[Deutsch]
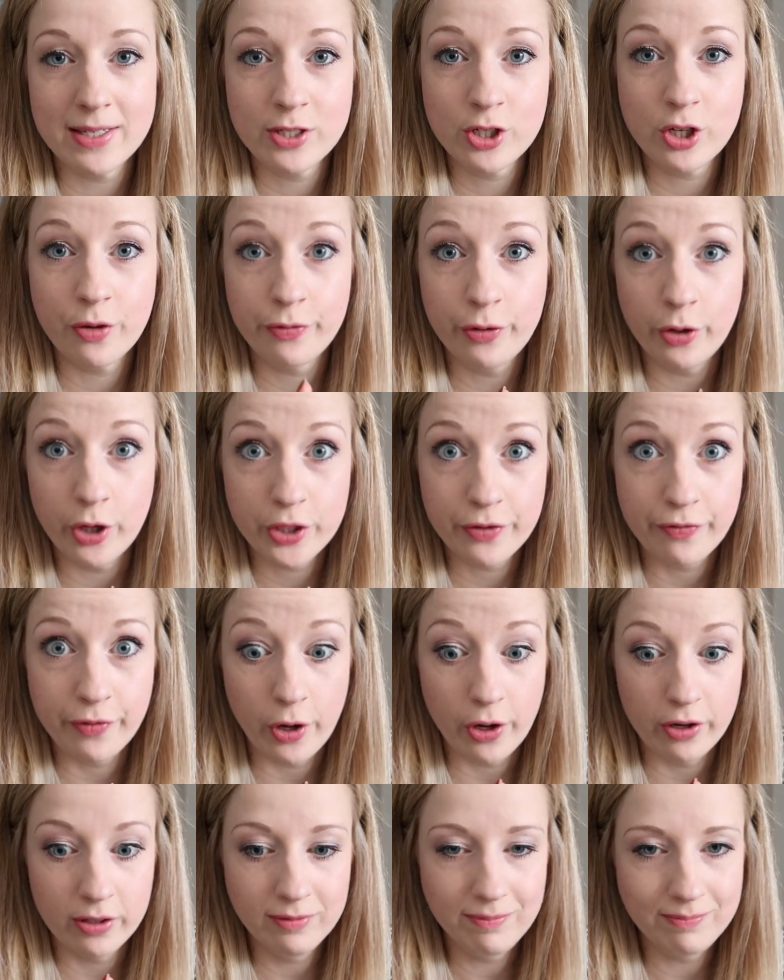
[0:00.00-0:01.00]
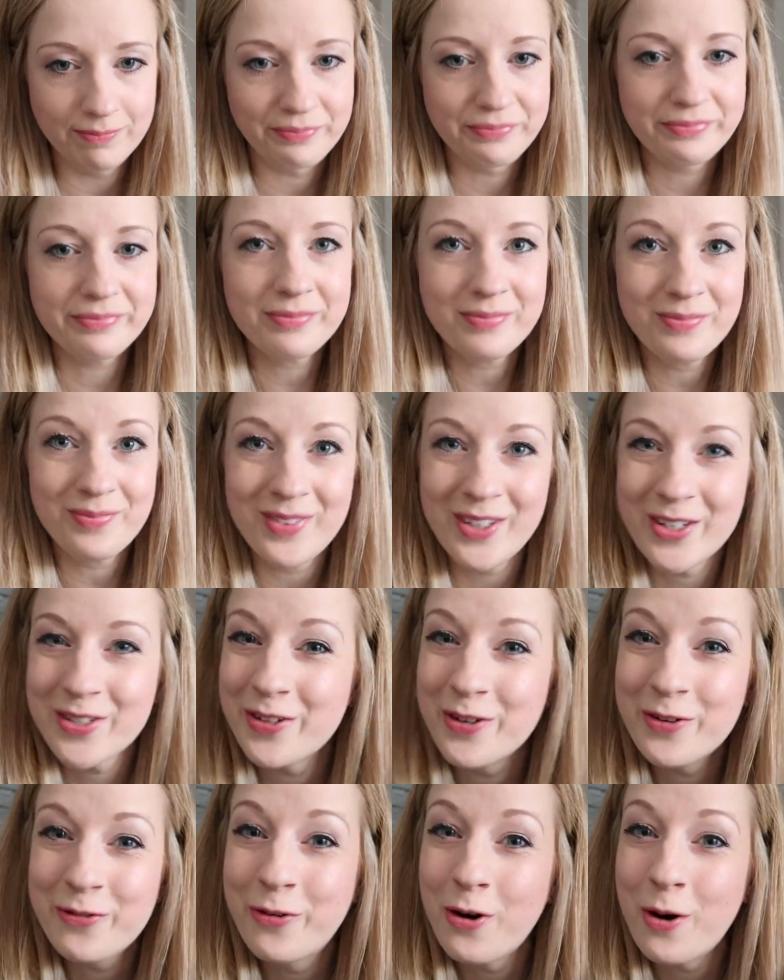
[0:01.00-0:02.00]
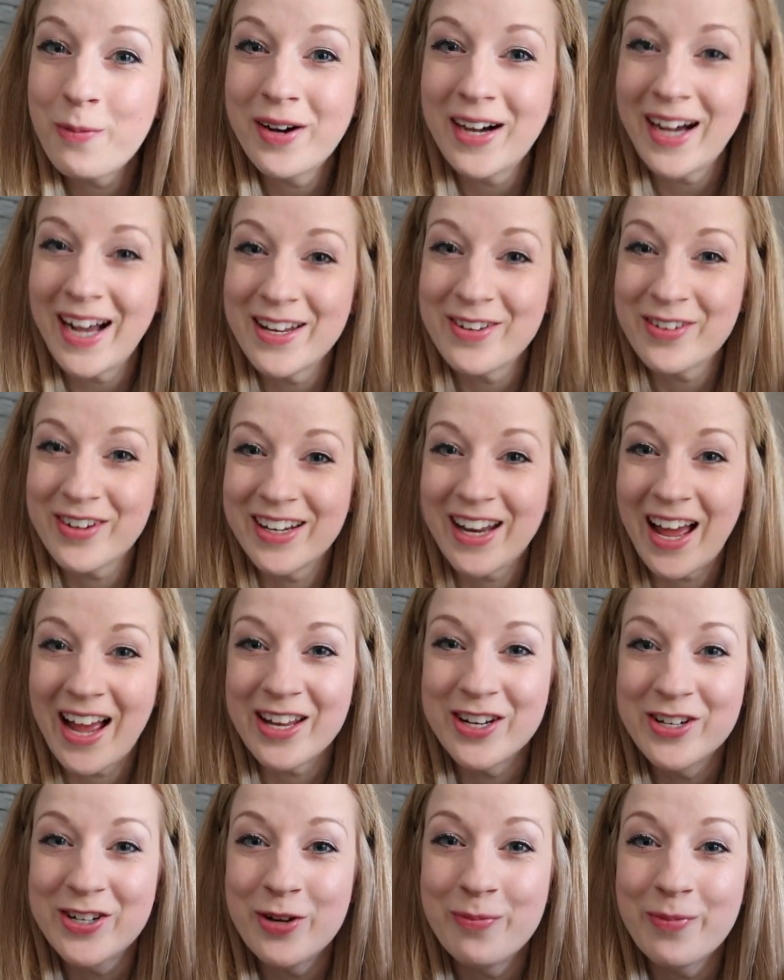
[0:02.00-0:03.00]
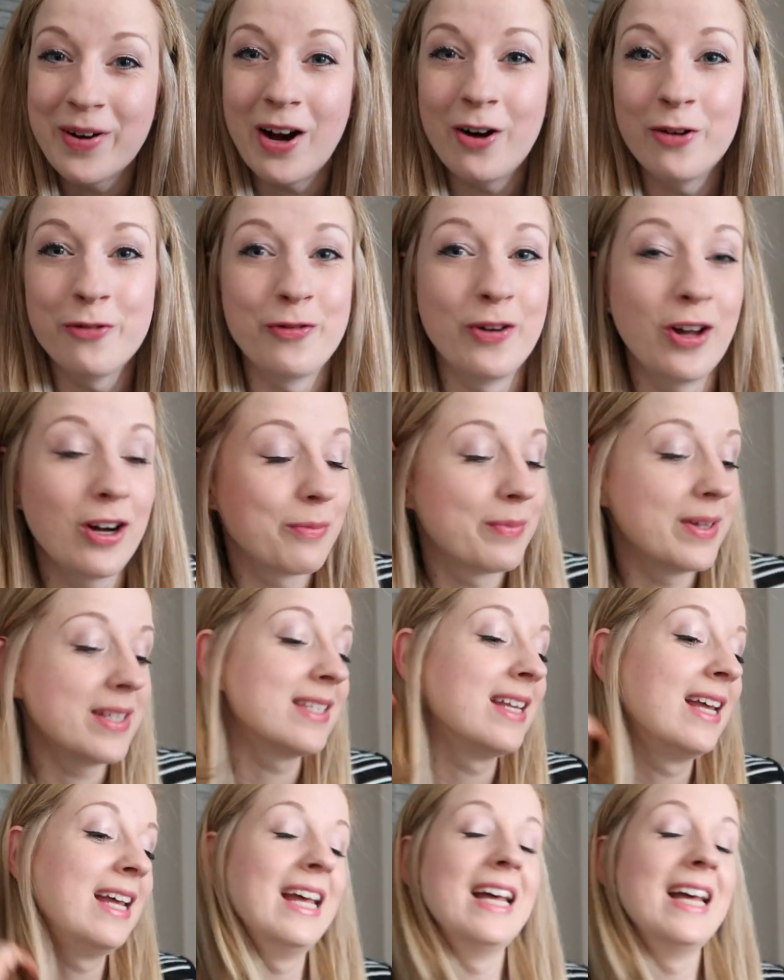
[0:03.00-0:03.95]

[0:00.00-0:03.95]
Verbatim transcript: passt, schon für euch vloggen so in Vorbereitung, in Einstimmung auf Vlogmas.